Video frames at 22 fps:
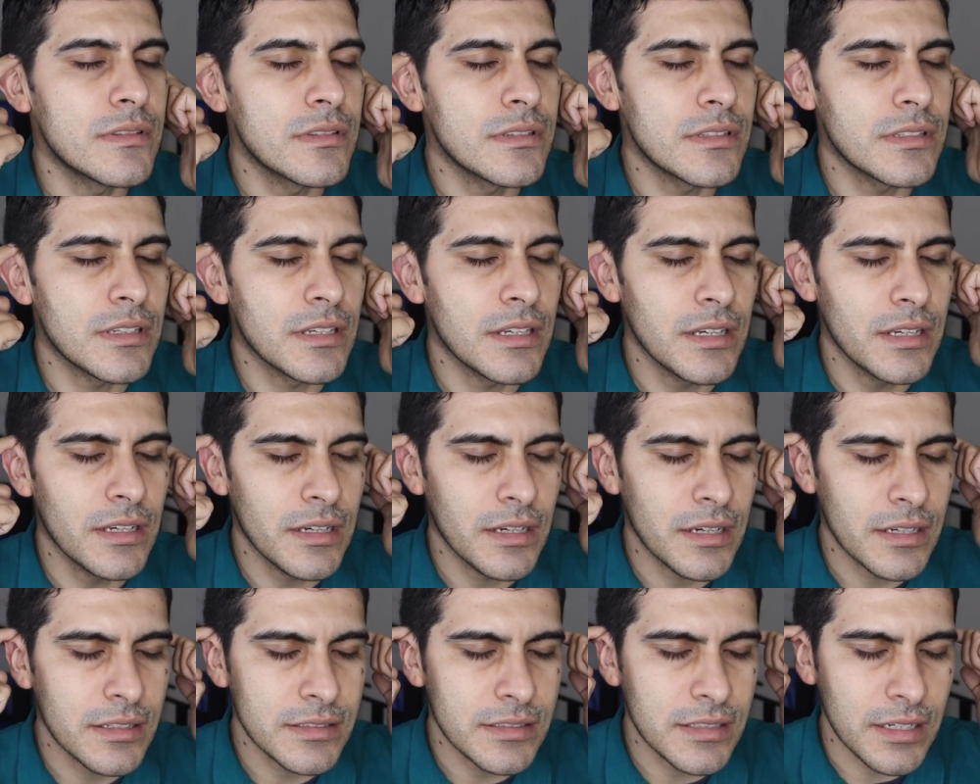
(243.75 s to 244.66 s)
¿Sí?
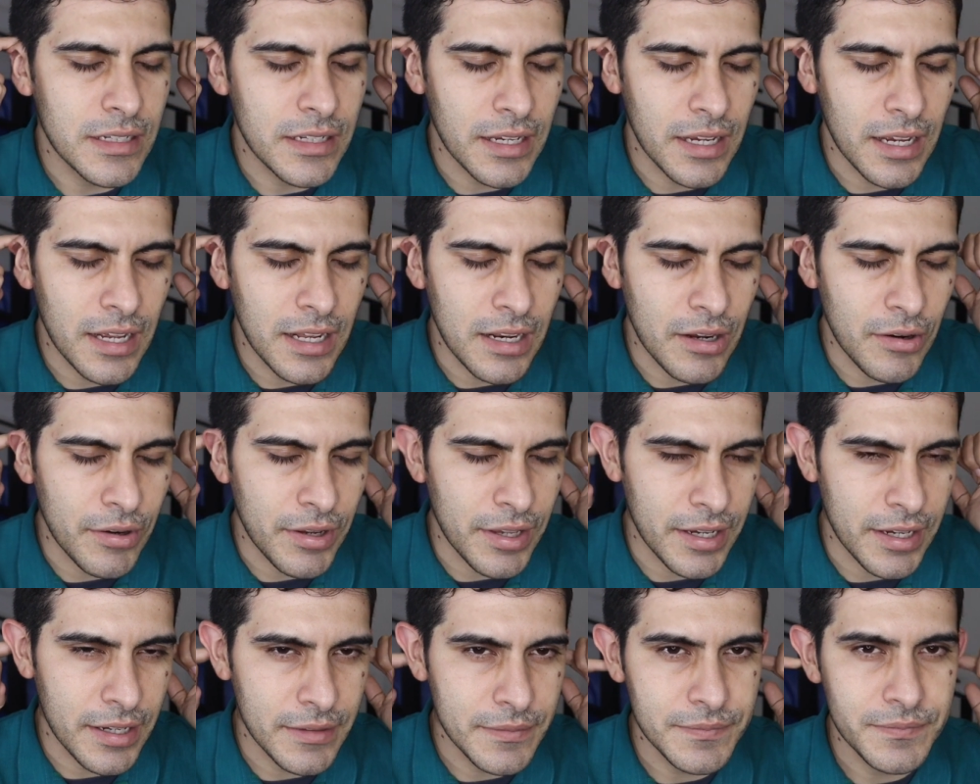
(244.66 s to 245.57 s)
Hasta llegar a la
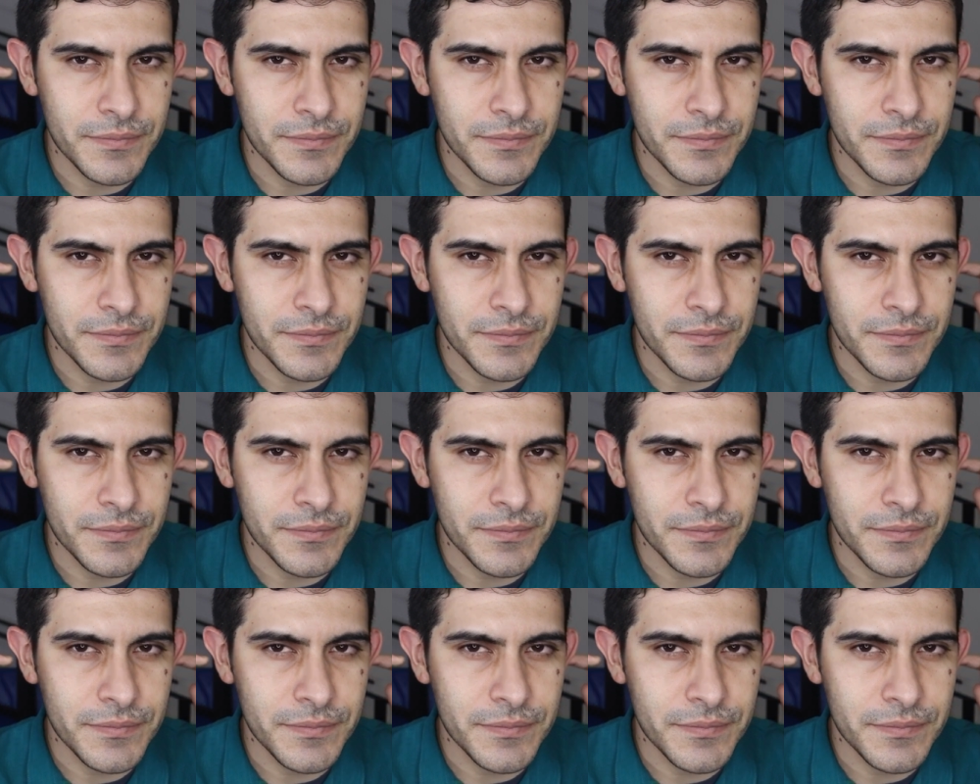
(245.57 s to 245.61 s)
oreja.